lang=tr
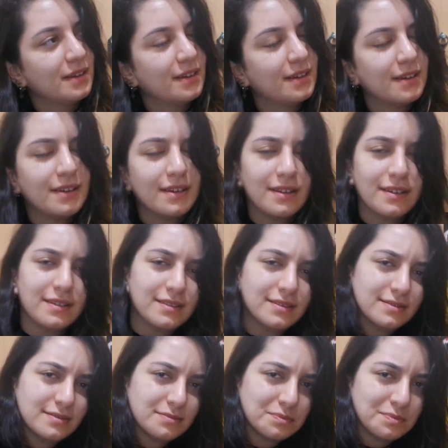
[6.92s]
Ee,
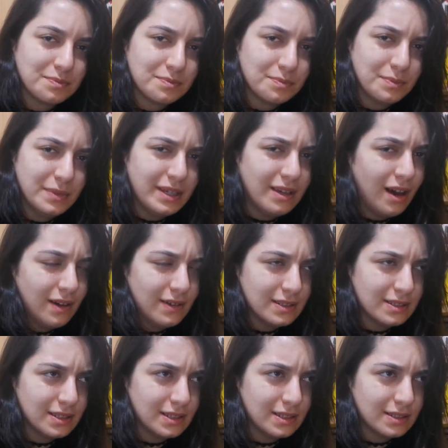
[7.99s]
bir kahve
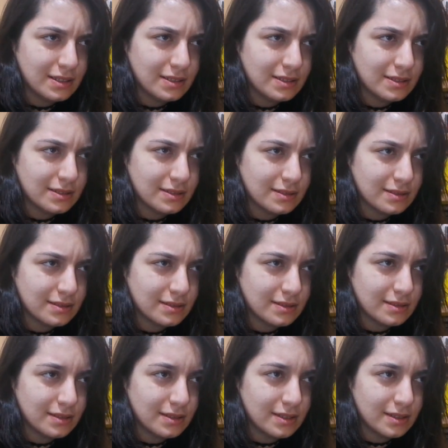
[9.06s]
serisinin
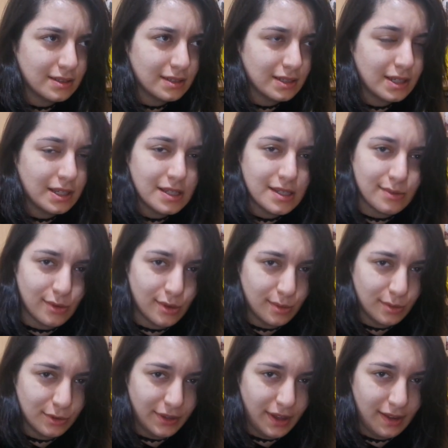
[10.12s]
ikinci
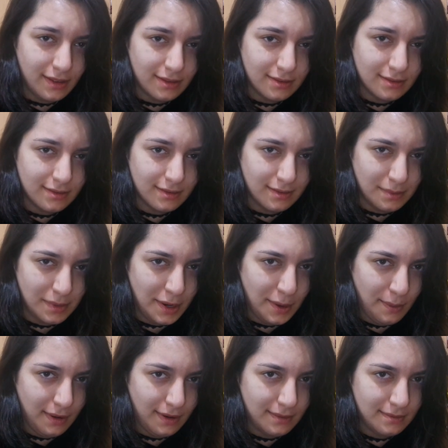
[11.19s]
bölümünden
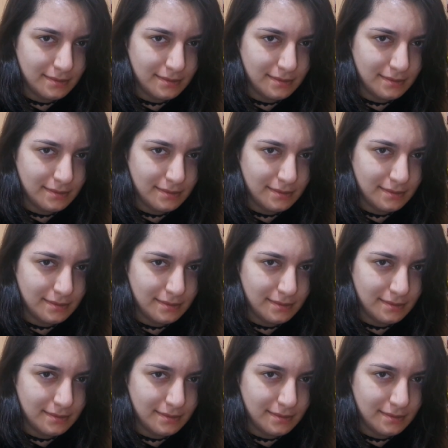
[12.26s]
merhaba.